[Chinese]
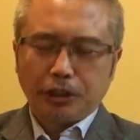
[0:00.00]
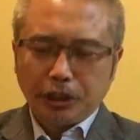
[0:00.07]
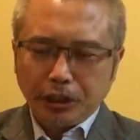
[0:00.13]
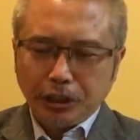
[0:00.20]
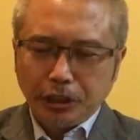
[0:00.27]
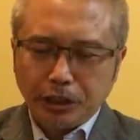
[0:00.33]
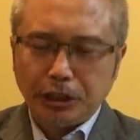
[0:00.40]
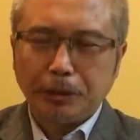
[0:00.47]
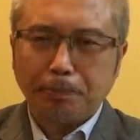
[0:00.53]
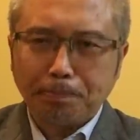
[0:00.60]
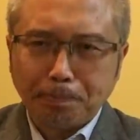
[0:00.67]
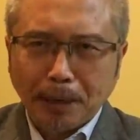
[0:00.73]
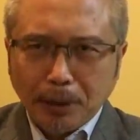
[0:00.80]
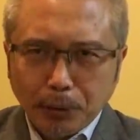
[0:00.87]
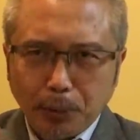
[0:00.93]
经济
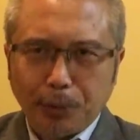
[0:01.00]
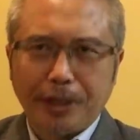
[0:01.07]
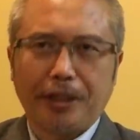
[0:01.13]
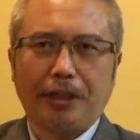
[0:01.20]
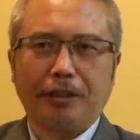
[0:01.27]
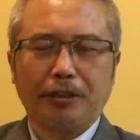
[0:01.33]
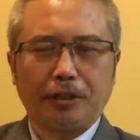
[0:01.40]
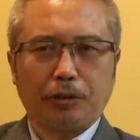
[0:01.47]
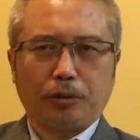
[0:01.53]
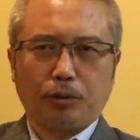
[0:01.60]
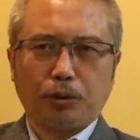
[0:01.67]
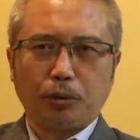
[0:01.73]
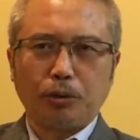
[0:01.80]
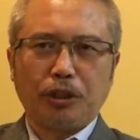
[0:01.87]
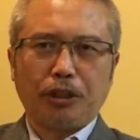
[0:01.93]
崩溃的这种
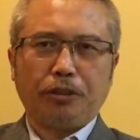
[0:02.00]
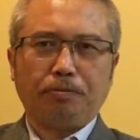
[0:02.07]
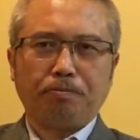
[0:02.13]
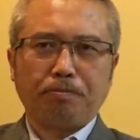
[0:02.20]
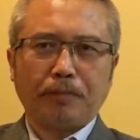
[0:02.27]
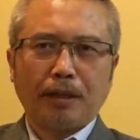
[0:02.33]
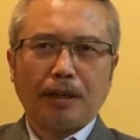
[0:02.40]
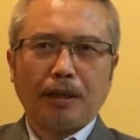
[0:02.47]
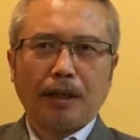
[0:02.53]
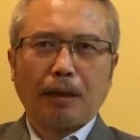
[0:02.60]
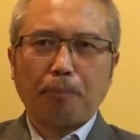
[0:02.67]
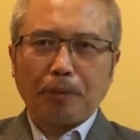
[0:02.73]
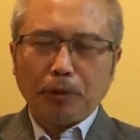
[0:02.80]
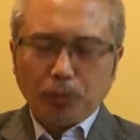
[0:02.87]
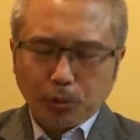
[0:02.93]
冲击？那
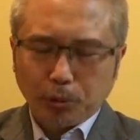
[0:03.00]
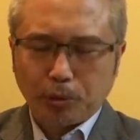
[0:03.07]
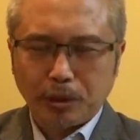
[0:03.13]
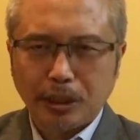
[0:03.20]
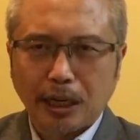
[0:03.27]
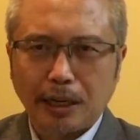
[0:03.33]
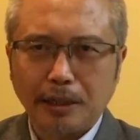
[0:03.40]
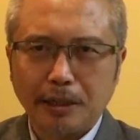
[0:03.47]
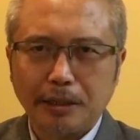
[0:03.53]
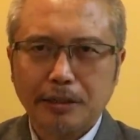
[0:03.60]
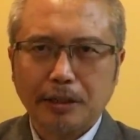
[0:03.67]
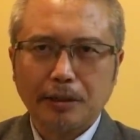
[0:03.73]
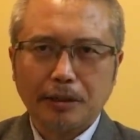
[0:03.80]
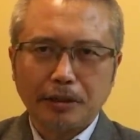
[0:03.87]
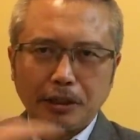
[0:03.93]
民主国家，你
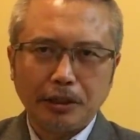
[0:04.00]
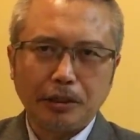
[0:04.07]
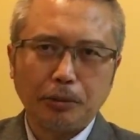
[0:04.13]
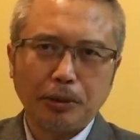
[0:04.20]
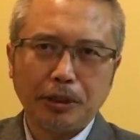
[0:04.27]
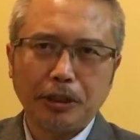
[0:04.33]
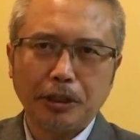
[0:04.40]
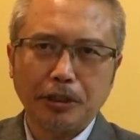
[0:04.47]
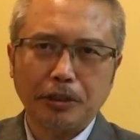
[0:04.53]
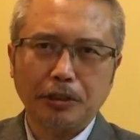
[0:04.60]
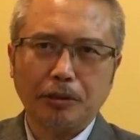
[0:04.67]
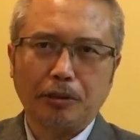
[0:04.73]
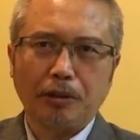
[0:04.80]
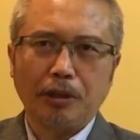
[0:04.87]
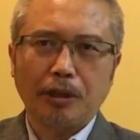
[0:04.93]
遭到经济危机的时
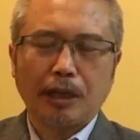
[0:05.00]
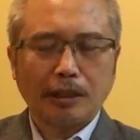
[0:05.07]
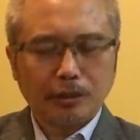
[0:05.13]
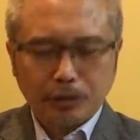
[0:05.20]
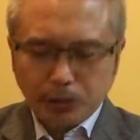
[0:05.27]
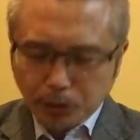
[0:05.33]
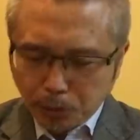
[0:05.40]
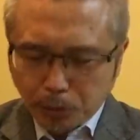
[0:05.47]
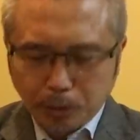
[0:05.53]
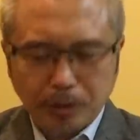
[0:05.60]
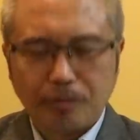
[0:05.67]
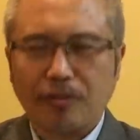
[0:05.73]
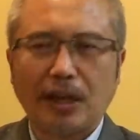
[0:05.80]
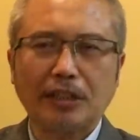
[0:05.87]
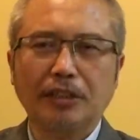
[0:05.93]
候，那就会
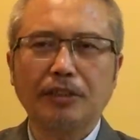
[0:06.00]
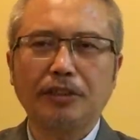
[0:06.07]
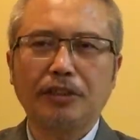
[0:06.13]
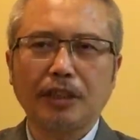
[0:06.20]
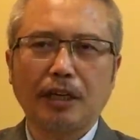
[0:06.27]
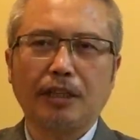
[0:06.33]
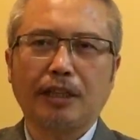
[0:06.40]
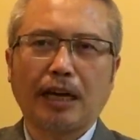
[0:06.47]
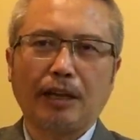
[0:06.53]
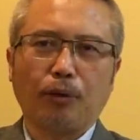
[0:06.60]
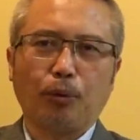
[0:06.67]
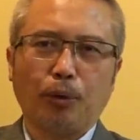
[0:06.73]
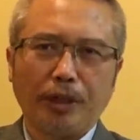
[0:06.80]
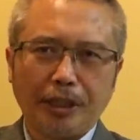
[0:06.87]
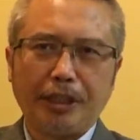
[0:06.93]
发生政党
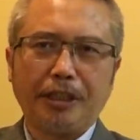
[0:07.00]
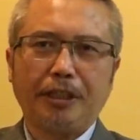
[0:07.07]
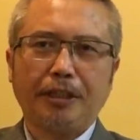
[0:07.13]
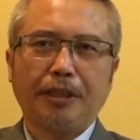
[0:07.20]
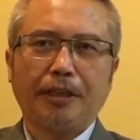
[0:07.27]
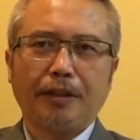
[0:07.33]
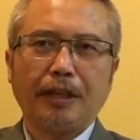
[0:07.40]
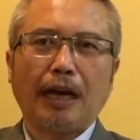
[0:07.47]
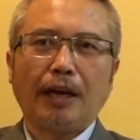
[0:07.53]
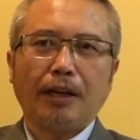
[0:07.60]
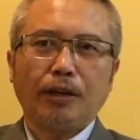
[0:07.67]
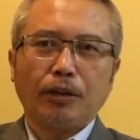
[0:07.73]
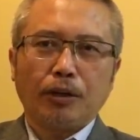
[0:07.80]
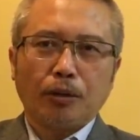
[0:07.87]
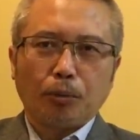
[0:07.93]
轮替；那
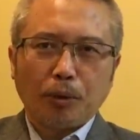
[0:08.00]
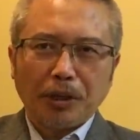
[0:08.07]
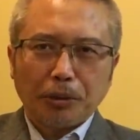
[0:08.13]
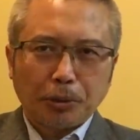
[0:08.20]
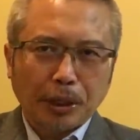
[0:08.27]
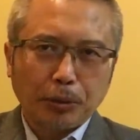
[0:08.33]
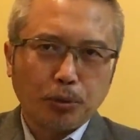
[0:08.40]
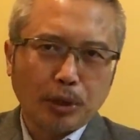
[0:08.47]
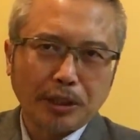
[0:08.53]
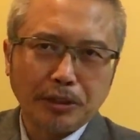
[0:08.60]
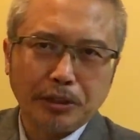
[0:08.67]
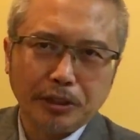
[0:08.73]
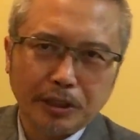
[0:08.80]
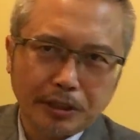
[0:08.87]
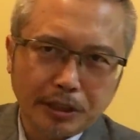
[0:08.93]
威权专
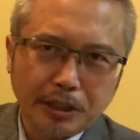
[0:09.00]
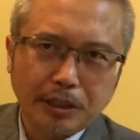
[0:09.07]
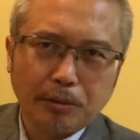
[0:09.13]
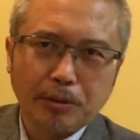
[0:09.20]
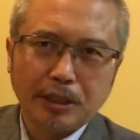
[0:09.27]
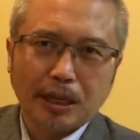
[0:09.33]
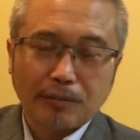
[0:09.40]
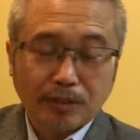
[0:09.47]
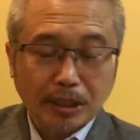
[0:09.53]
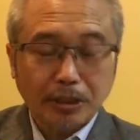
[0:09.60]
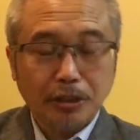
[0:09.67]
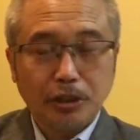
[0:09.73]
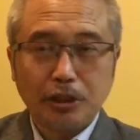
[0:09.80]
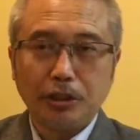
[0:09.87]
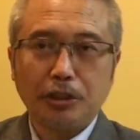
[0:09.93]
制的这些国家发
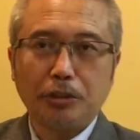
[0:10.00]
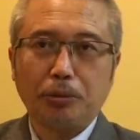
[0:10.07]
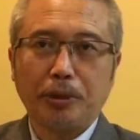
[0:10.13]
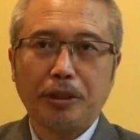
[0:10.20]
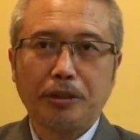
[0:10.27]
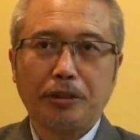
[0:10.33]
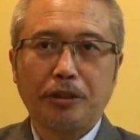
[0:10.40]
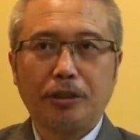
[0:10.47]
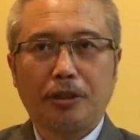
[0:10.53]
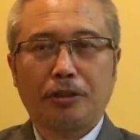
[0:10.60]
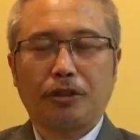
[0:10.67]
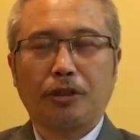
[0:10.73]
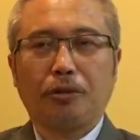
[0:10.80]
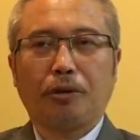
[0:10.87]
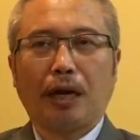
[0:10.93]
生经济危机的
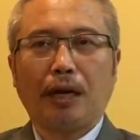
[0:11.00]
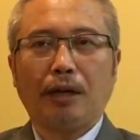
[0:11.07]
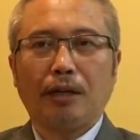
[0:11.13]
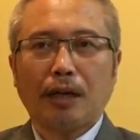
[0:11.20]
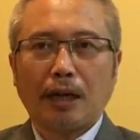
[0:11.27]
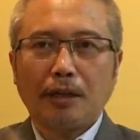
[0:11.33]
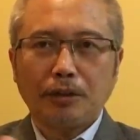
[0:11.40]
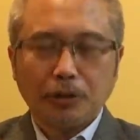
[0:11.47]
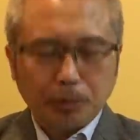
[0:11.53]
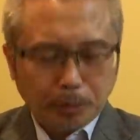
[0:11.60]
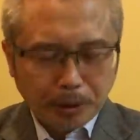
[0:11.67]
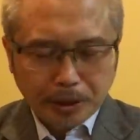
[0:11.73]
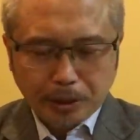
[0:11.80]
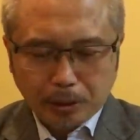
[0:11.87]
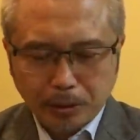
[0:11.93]
时候啊啊，就
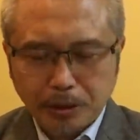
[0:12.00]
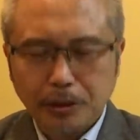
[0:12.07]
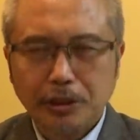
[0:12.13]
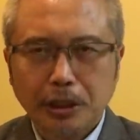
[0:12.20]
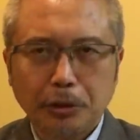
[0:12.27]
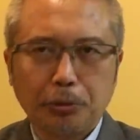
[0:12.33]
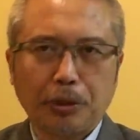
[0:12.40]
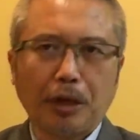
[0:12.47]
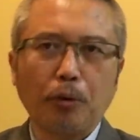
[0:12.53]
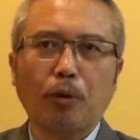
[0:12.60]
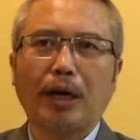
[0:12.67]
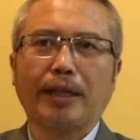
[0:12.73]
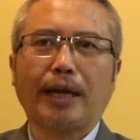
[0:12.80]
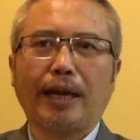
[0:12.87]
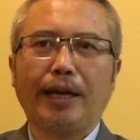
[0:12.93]
会导致政权
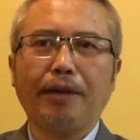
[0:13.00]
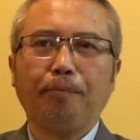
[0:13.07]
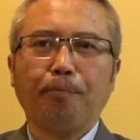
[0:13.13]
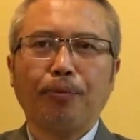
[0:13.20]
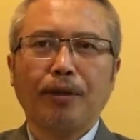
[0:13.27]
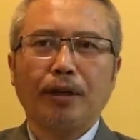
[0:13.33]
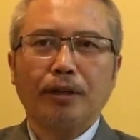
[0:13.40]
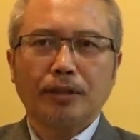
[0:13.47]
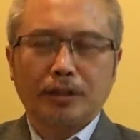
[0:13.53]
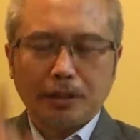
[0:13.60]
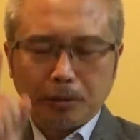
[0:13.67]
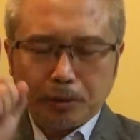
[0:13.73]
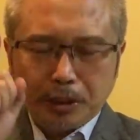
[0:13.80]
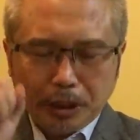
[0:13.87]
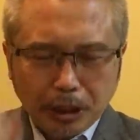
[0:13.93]
垮台。只
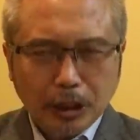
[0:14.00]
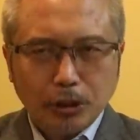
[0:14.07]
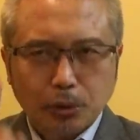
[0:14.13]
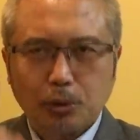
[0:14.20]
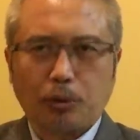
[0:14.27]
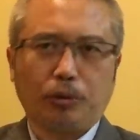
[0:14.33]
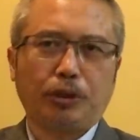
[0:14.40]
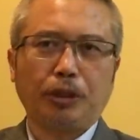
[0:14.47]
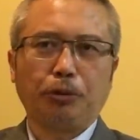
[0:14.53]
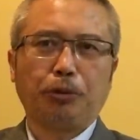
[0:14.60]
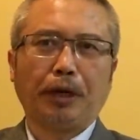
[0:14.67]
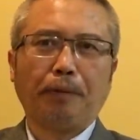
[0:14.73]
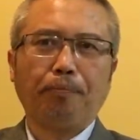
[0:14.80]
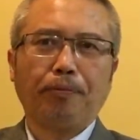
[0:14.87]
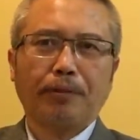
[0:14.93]
有一种政
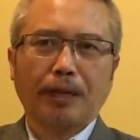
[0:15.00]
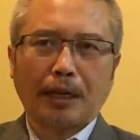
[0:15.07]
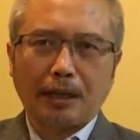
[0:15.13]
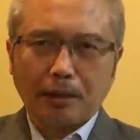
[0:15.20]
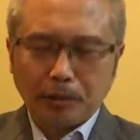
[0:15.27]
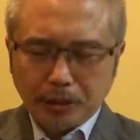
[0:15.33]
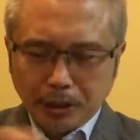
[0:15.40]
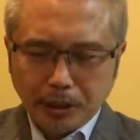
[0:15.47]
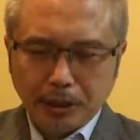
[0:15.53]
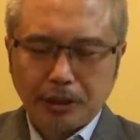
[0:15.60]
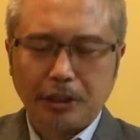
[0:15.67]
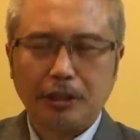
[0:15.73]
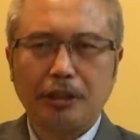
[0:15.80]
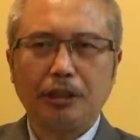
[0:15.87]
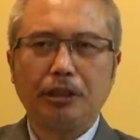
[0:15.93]
权它能够经得
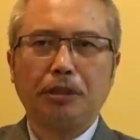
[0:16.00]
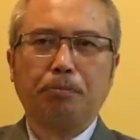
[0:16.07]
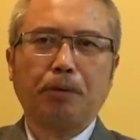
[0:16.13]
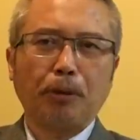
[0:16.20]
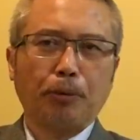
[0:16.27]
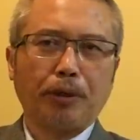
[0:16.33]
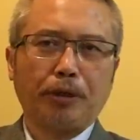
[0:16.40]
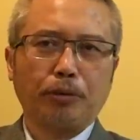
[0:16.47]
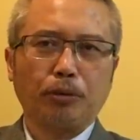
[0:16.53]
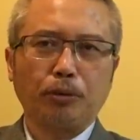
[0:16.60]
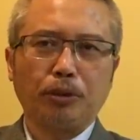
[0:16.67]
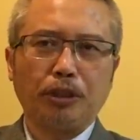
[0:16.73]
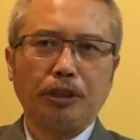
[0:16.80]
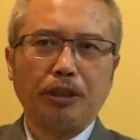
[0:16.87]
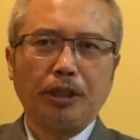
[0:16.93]
起经济崩溃的冲
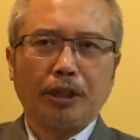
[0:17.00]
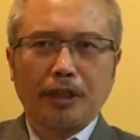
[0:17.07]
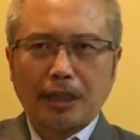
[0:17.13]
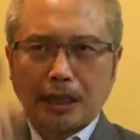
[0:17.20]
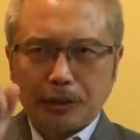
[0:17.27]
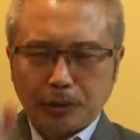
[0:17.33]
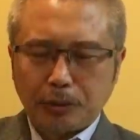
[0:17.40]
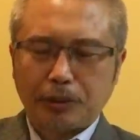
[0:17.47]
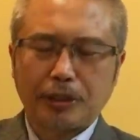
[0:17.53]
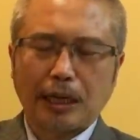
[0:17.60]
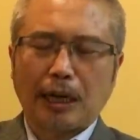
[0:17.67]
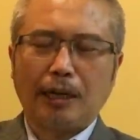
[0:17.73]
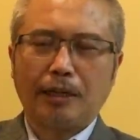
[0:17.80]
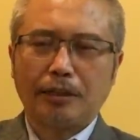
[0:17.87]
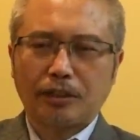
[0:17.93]
击，那就是啊，
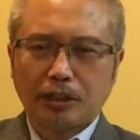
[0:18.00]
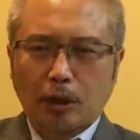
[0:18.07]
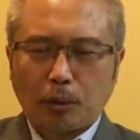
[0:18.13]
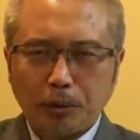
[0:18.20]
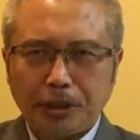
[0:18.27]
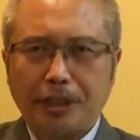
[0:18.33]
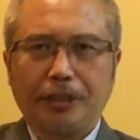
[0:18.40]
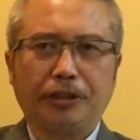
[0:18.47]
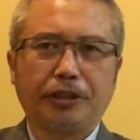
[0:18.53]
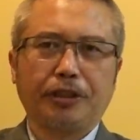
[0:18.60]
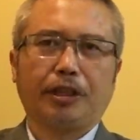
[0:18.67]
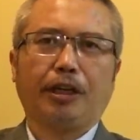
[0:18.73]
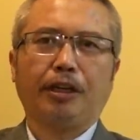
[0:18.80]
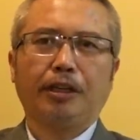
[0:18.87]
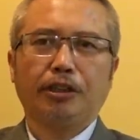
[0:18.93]
朝鲜式
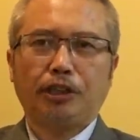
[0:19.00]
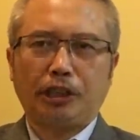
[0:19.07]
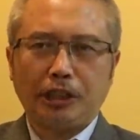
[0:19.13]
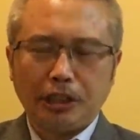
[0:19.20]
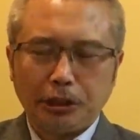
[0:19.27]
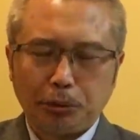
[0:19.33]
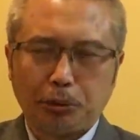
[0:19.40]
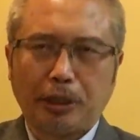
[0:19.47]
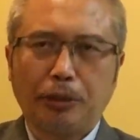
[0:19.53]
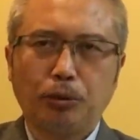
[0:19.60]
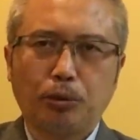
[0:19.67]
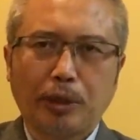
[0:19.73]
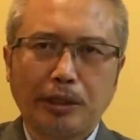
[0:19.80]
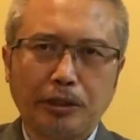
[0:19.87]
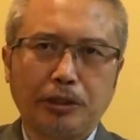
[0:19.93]
的集权
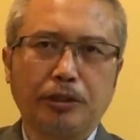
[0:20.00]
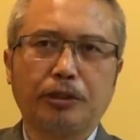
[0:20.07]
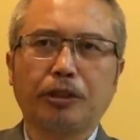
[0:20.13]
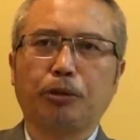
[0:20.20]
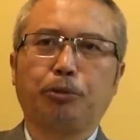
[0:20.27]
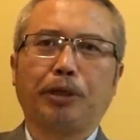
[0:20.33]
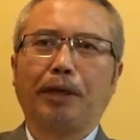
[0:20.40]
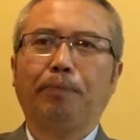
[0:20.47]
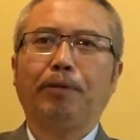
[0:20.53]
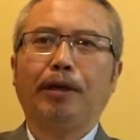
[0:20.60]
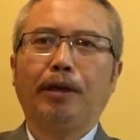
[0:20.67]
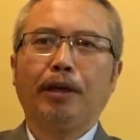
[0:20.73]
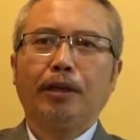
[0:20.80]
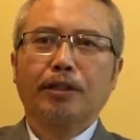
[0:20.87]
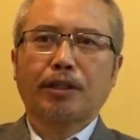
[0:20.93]
专制政权。
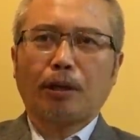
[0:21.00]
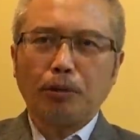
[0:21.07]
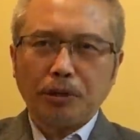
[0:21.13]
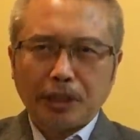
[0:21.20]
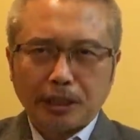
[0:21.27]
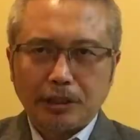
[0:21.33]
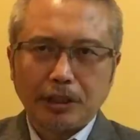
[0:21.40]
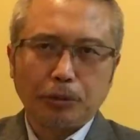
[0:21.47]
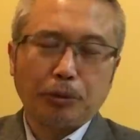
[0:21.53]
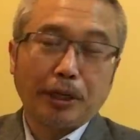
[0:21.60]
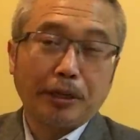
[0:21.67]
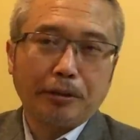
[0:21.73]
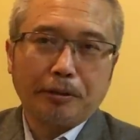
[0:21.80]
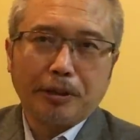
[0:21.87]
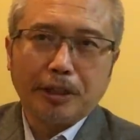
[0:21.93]
朝鲜政权
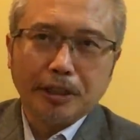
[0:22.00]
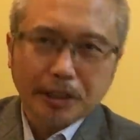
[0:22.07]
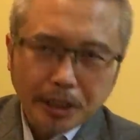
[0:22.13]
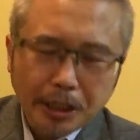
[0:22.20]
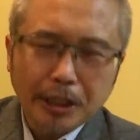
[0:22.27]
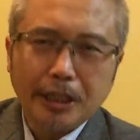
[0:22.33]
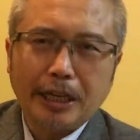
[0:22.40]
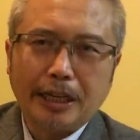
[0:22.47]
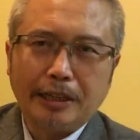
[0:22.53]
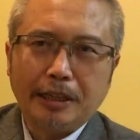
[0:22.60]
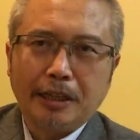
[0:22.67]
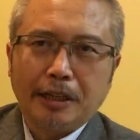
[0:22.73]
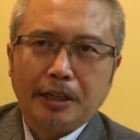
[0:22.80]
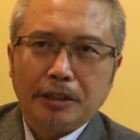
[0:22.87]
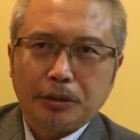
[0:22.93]
呢有一个特点，
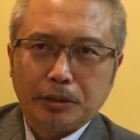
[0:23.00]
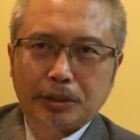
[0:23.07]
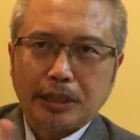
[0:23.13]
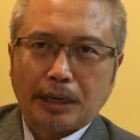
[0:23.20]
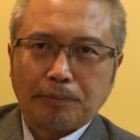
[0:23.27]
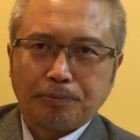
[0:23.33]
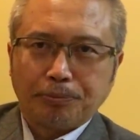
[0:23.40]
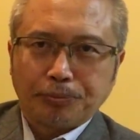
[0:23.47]
就是啊，